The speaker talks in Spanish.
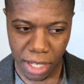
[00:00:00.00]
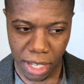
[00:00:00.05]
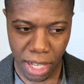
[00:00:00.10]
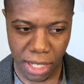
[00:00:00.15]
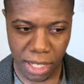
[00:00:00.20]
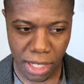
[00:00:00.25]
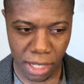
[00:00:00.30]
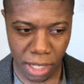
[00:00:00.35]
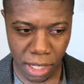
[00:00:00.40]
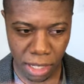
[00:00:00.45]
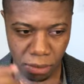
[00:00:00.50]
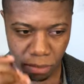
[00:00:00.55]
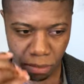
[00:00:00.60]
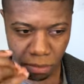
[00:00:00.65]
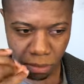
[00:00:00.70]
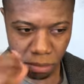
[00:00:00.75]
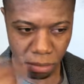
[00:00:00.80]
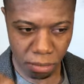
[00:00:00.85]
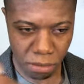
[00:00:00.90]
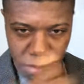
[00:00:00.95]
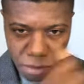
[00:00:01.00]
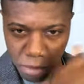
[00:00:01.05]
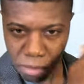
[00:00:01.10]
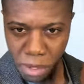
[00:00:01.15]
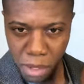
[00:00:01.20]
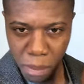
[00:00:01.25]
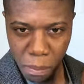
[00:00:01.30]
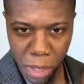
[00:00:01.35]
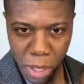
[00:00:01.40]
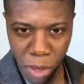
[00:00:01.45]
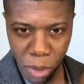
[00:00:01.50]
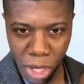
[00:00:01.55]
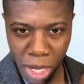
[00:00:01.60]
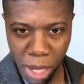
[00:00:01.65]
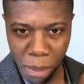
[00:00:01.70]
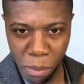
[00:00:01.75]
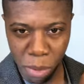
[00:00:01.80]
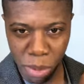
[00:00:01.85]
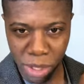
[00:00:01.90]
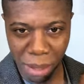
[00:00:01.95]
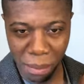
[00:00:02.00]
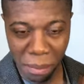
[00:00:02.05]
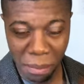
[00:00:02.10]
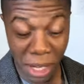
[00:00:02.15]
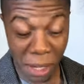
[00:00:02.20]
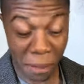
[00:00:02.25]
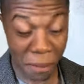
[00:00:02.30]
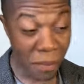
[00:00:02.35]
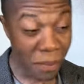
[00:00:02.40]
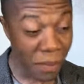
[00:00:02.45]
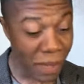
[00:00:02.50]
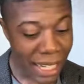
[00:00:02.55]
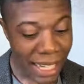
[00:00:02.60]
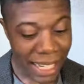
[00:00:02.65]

así que me lo lambo también.